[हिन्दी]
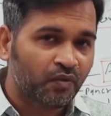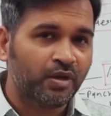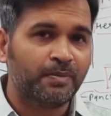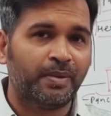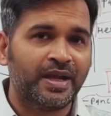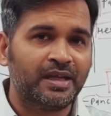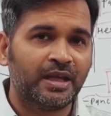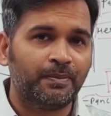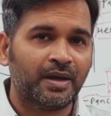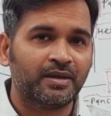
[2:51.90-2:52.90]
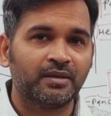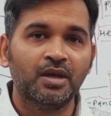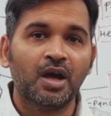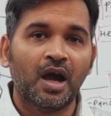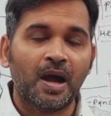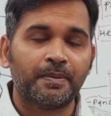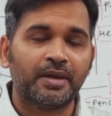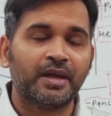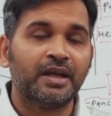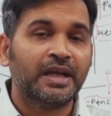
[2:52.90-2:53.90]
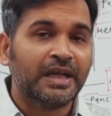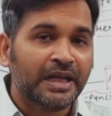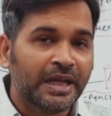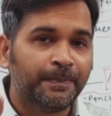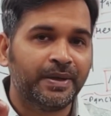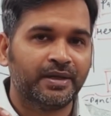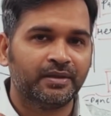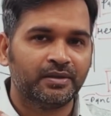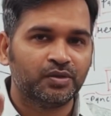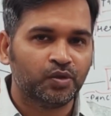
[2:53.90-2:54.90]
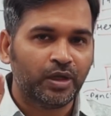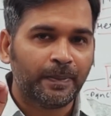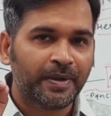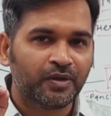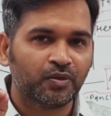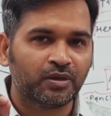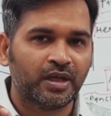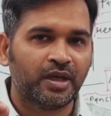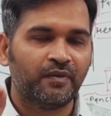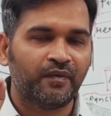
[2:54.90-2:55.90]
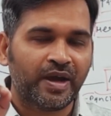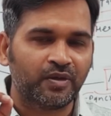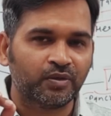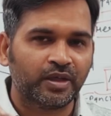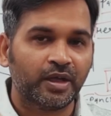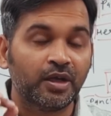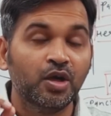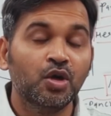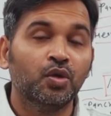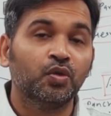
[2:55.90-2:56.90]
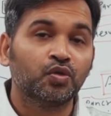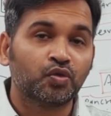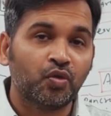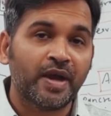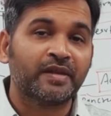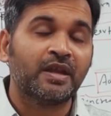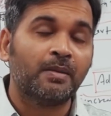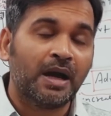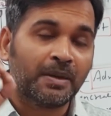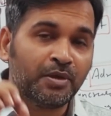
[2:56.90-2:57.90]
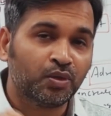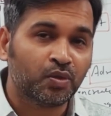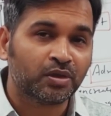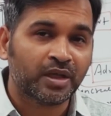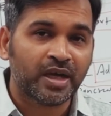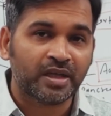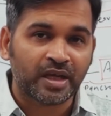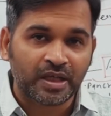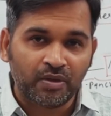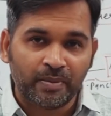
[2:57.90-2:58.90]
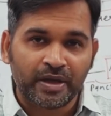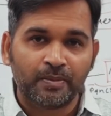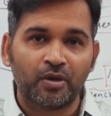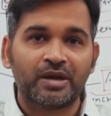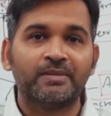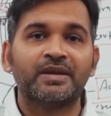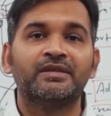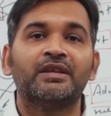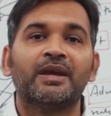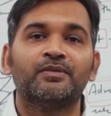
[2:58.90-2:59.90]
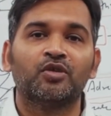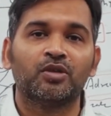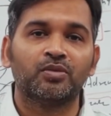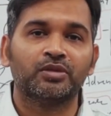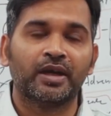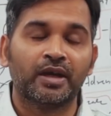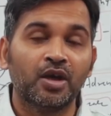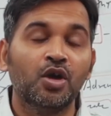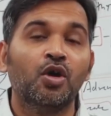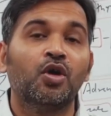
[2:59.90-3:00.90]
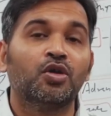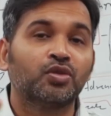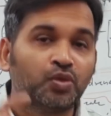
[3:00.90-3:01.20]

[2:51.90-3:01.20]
वही बाइल के पास आपके लिपिड जो लिपिड्स होते हैं फैट होते हैं उसको ऐसे भाग में तोड़ता है ताकि वो हमारी बॉडी में इजीली एब्जॉर्ब हो जाए और